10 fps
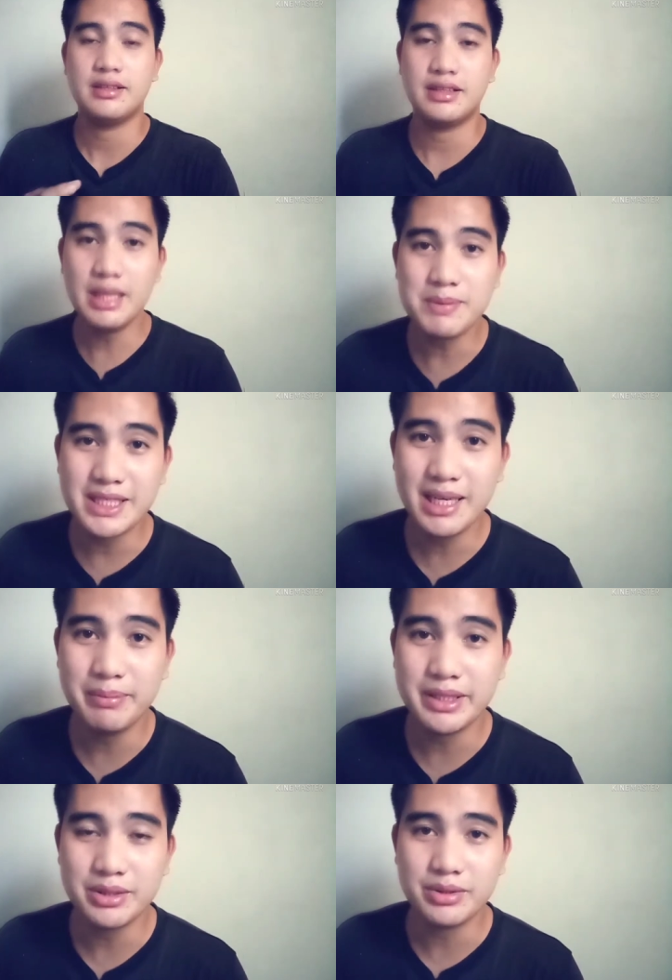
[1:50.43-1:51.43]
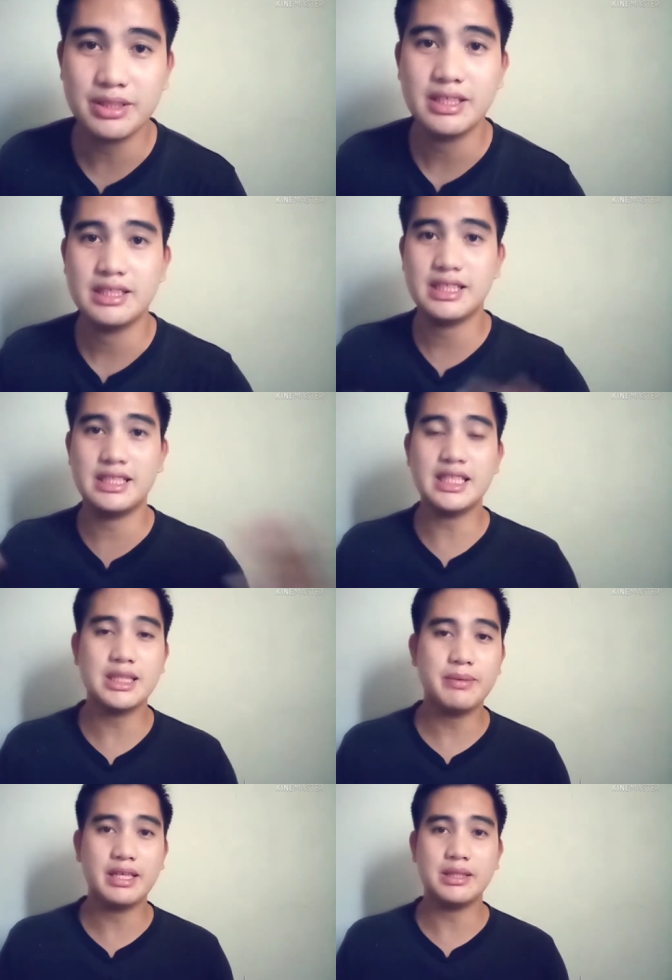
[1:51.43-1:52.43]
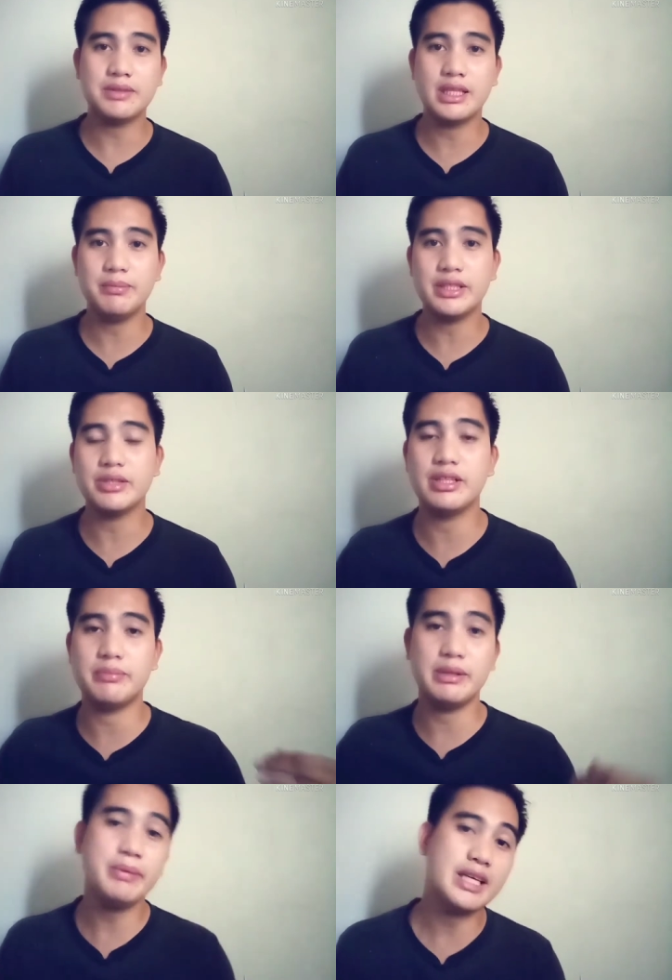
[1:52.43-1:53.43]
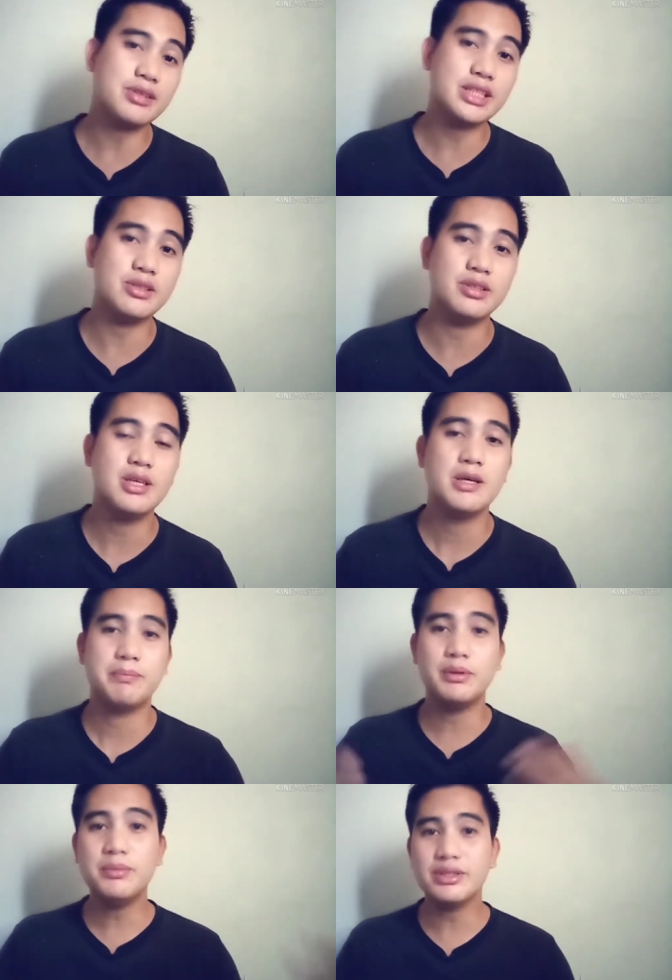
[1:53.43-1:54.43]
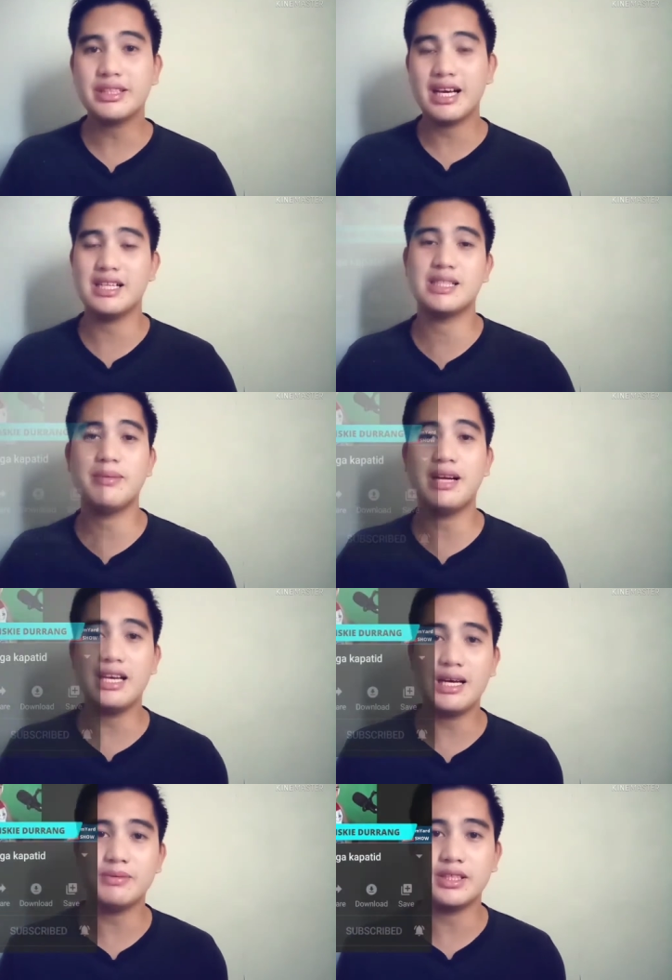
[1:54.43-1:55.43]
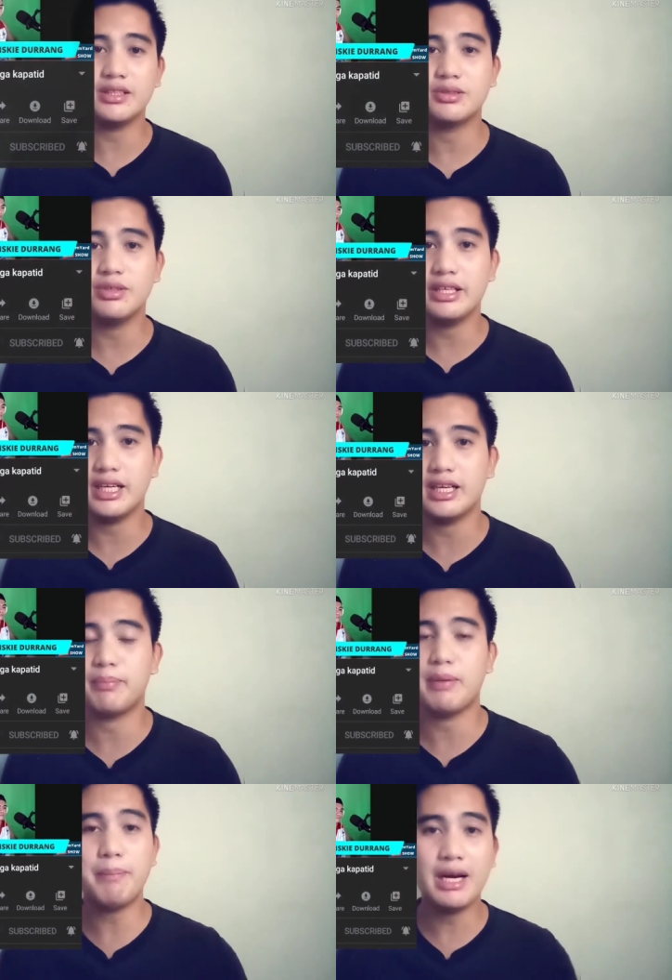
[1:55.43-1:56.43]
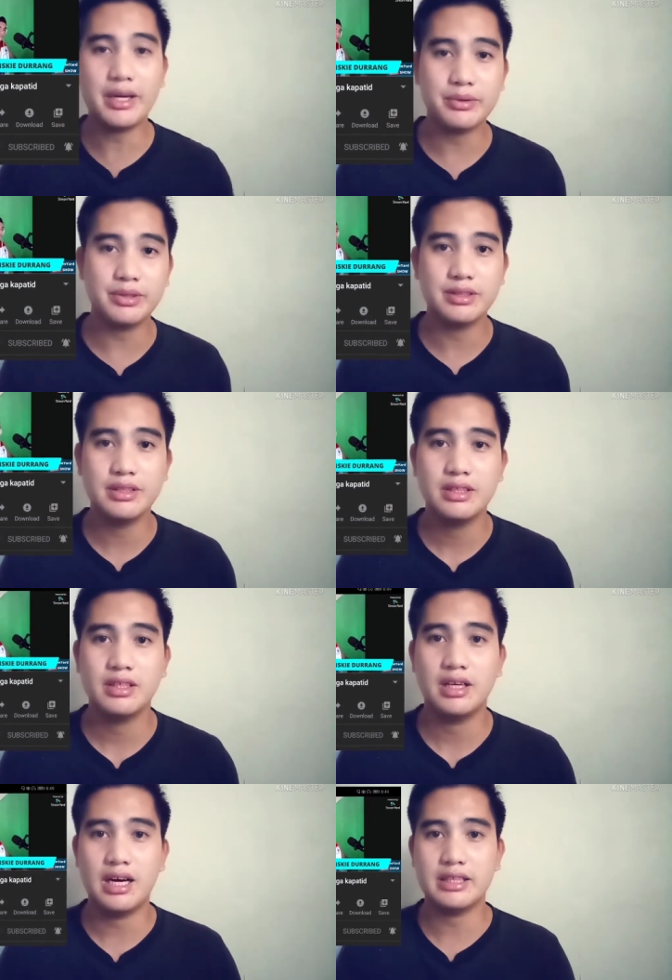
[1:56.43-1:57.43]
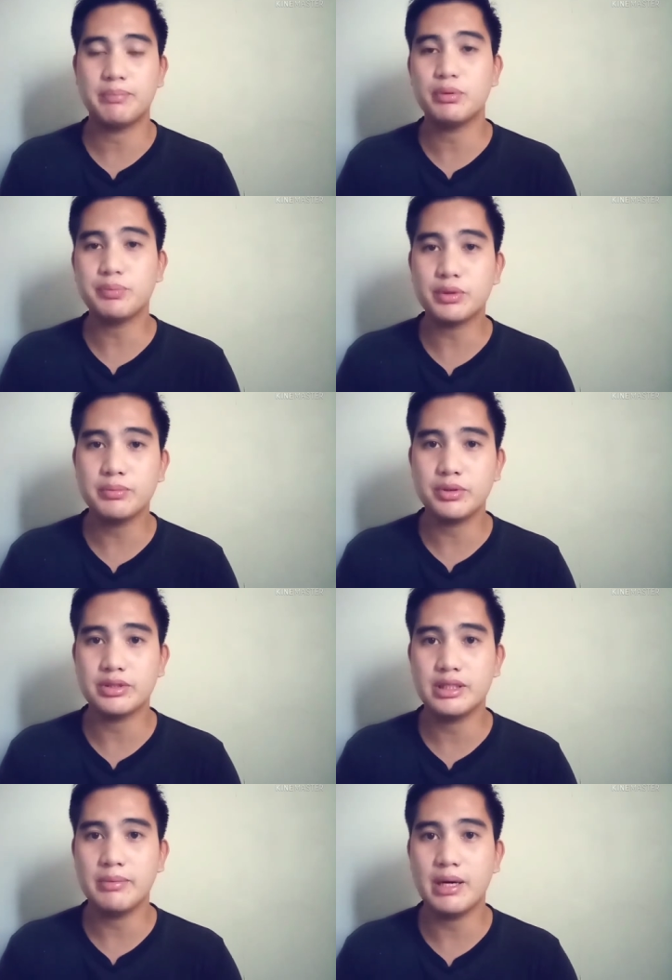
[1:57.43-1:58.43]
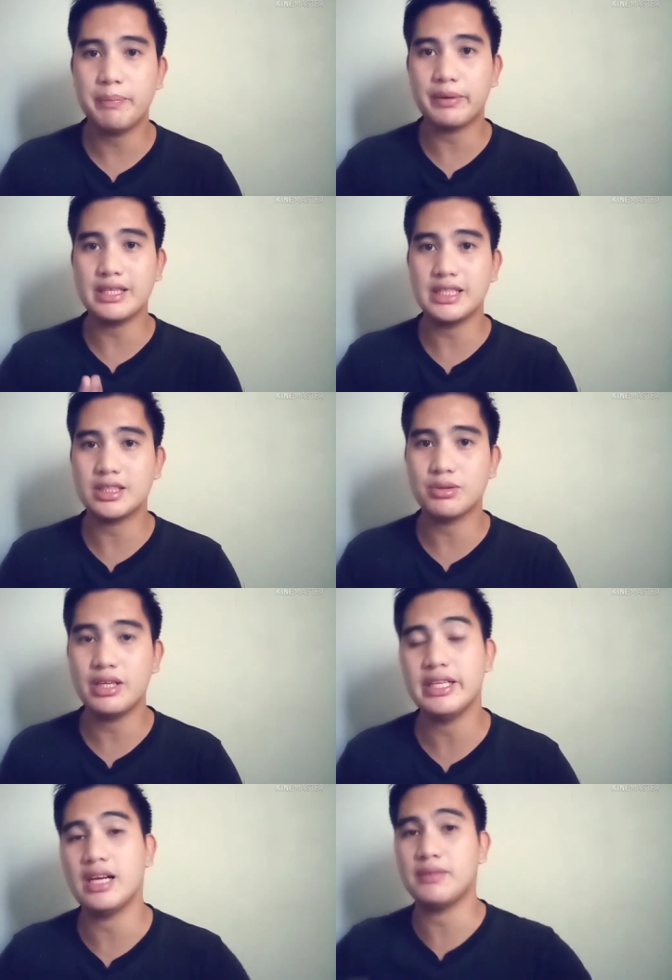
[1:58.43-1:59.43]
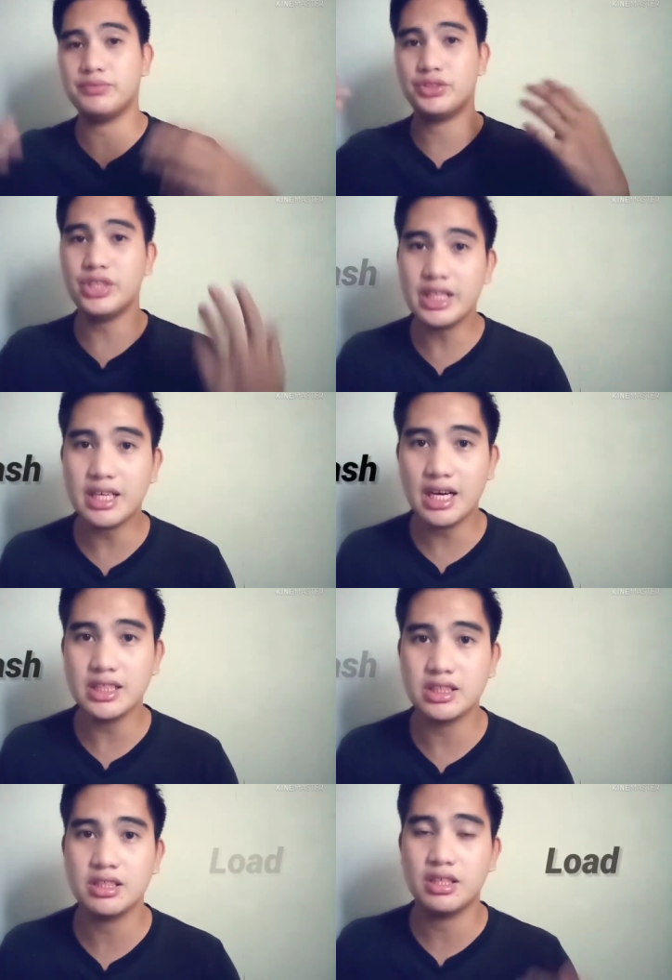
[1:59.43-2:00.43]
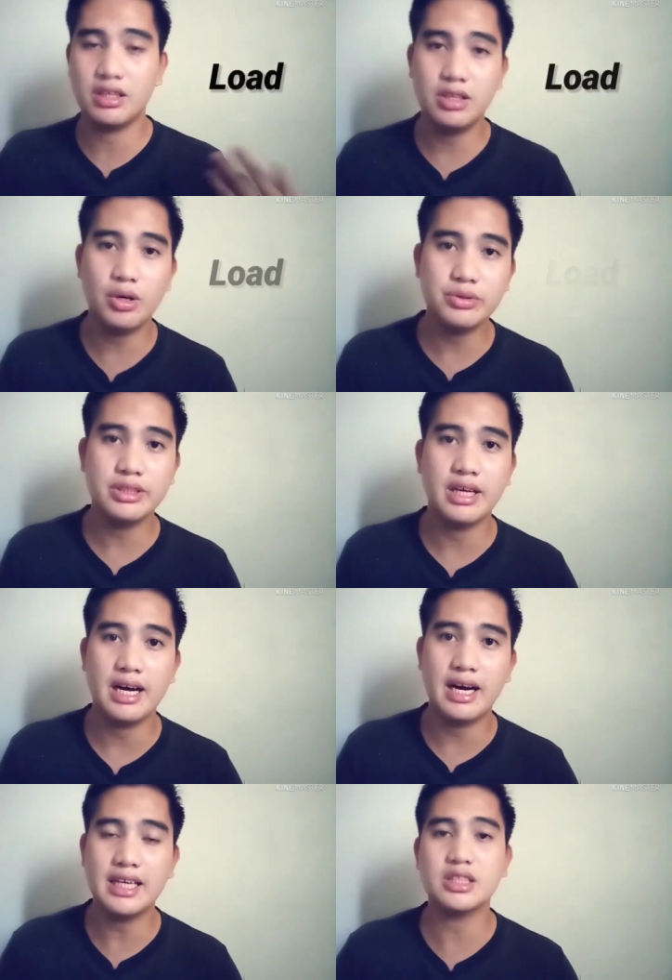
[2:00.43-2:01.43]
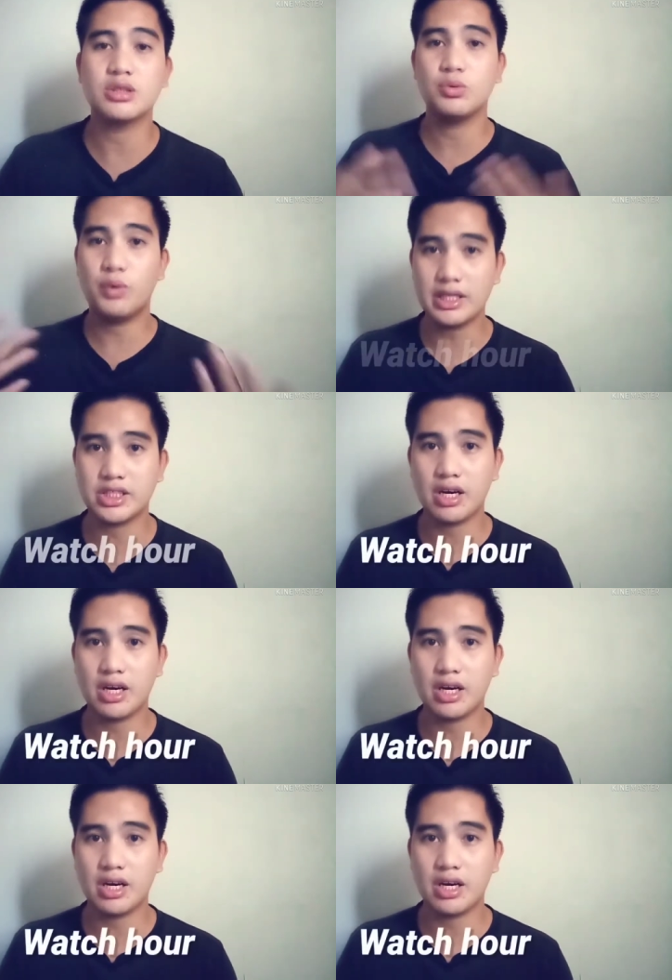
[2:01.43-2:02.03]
Tips number 2. Sa isa sa mga tips number 2 na ibibigay ko sa inyo, pumunta sa mga live stream tulad na nagpapalaro at nagpupromote ng mga prizes tulad ng Gcash, Load, at watch